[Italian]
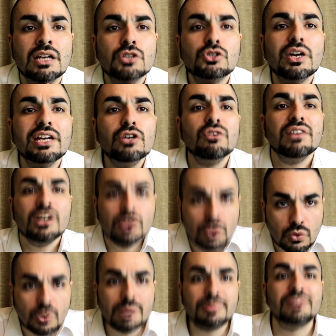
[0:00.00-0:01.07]
Cioè io vengo
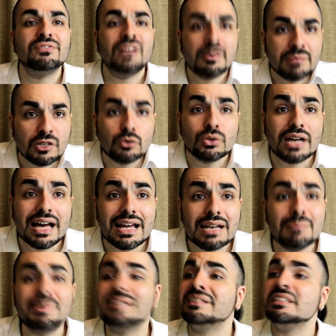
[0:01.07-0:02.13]
qui per farmi curare,
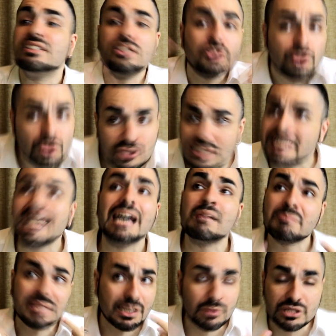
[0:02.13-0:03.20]
per
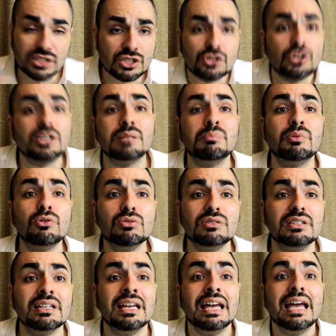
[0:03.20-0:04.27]
disintossicarmi da questi giochi
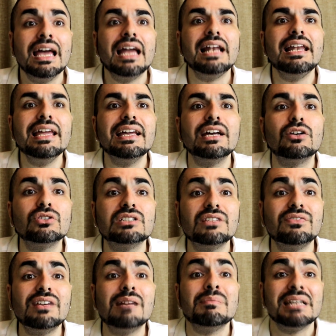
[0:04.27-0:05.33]
brutti e lei che cosa
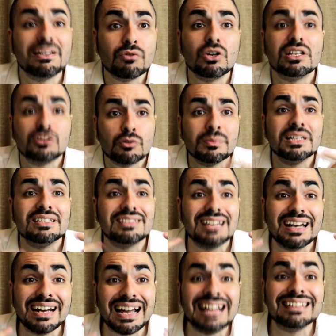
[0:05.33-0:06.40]
fa? Me ne vuole
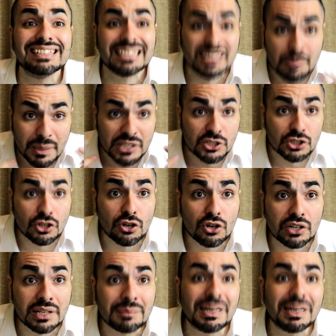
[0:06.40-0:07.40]
somministrare altri di peggiori.